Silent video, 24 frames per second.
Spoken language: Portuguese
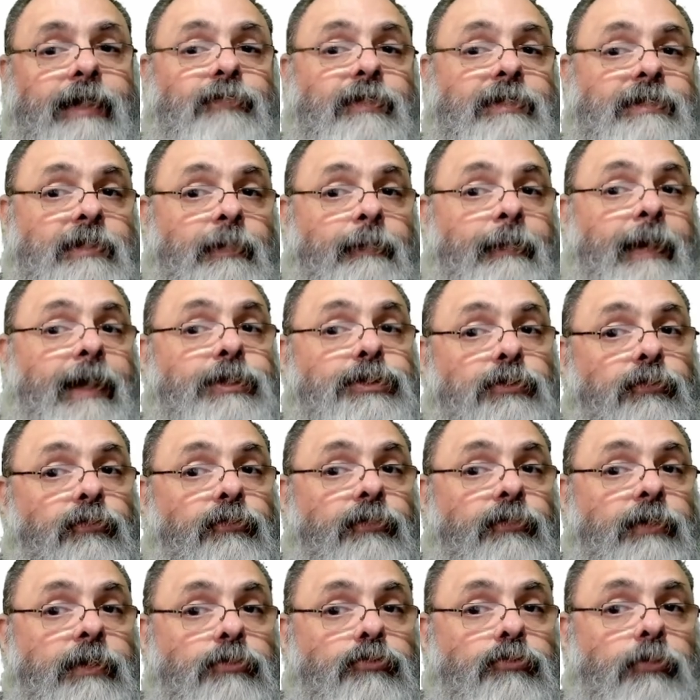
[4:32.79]
vai ser mais
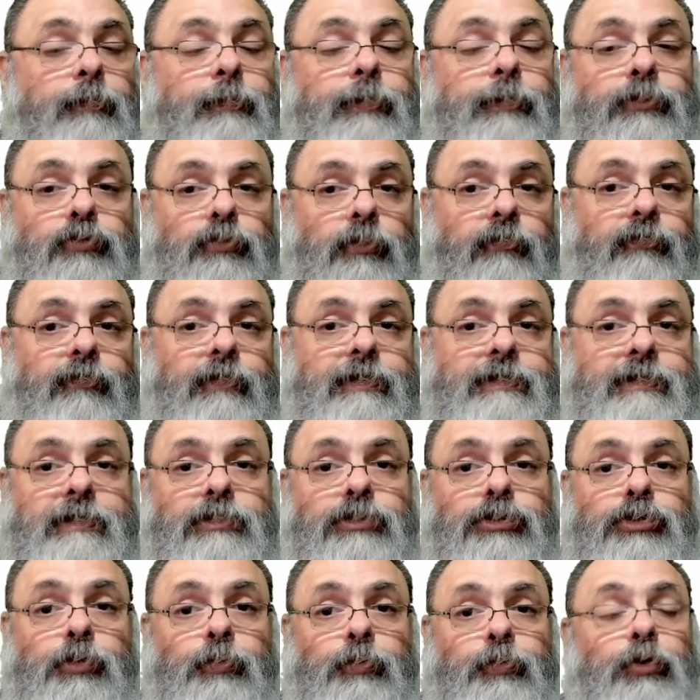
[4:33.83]
difícil a pessoa fazer esse
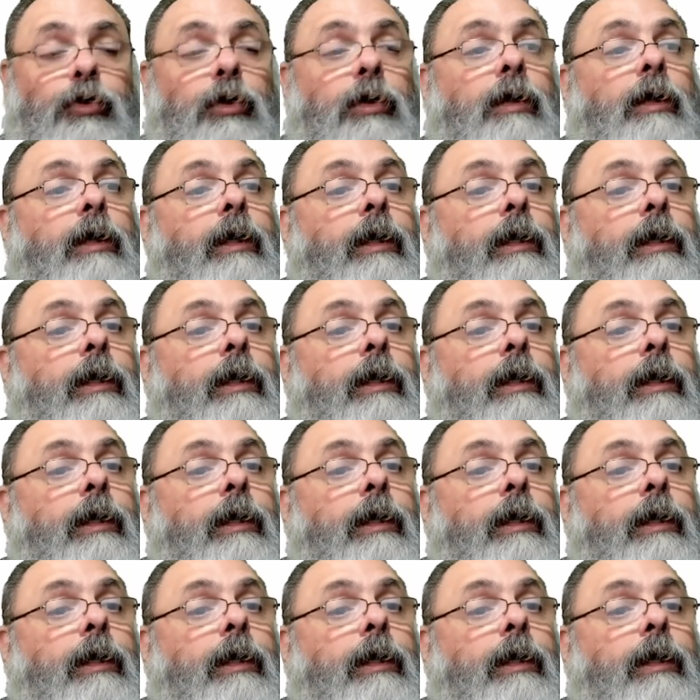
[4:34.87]
tipo